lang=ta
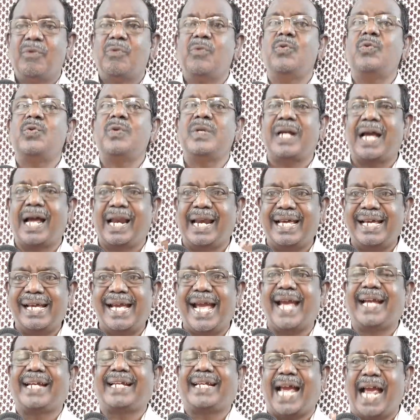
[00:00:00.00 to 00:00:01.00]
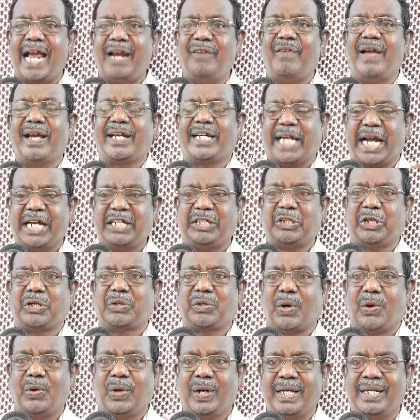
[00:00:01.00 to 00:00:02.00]
உங்களையே கேள்வி
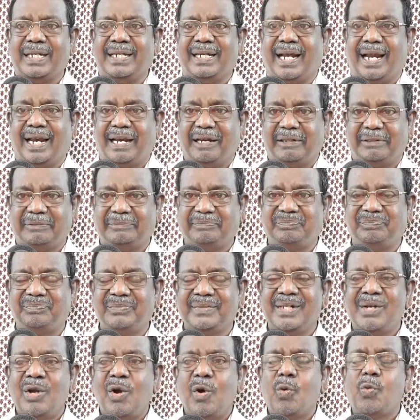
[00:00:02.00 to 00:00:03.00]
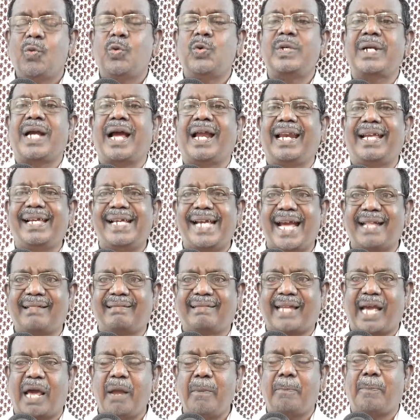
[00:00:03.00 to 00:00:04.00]
கேட்டுக்கொள்ளுங்கள் உங்களையே
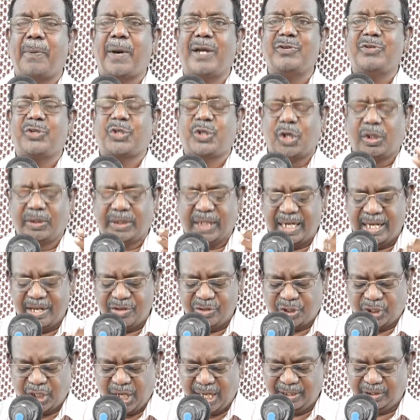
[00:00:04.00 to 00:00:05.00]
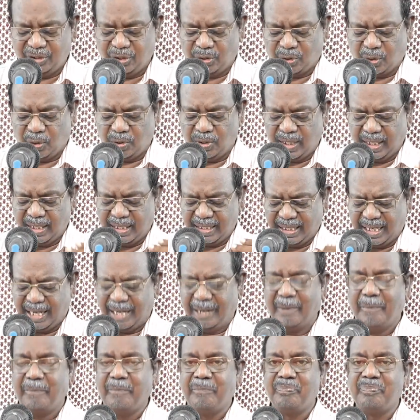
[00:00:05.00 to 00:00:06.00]
தற்பரிசோதனை செய்து
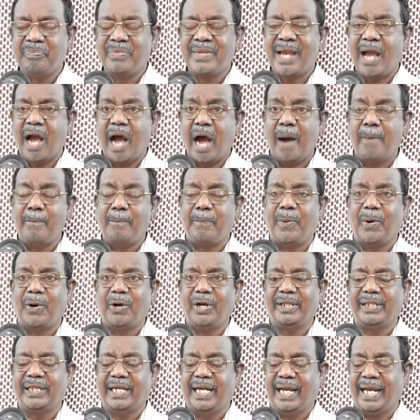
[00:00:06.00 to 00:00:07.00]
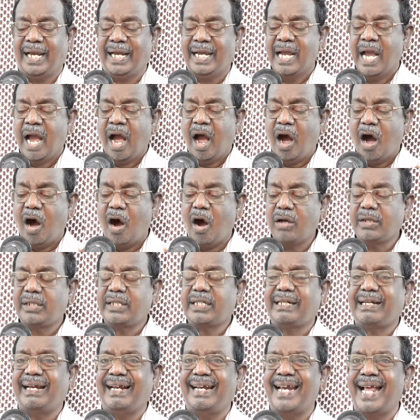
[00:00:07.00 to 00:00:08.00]
கொள்ளுங்கள் அப்பொழுது
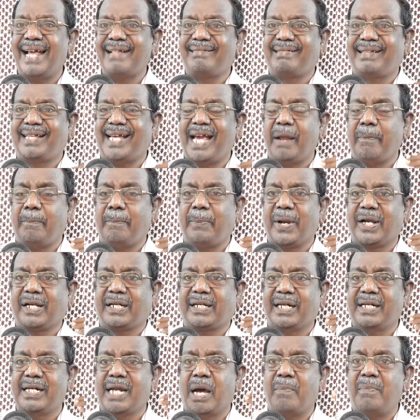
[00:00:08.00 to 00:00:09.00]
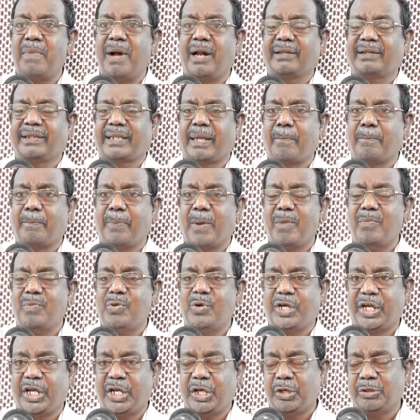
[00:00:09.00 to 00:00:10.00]
ஆக்கினை தீர்ப்புக்கு நம்மால் தப்ப
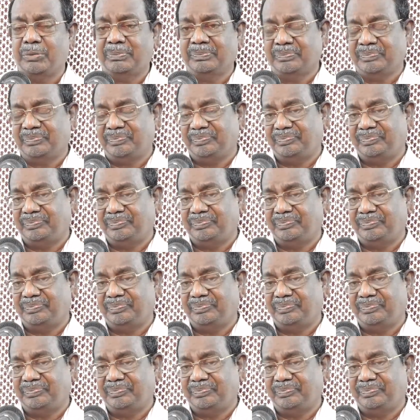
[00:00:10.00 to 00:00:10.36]
முடியும்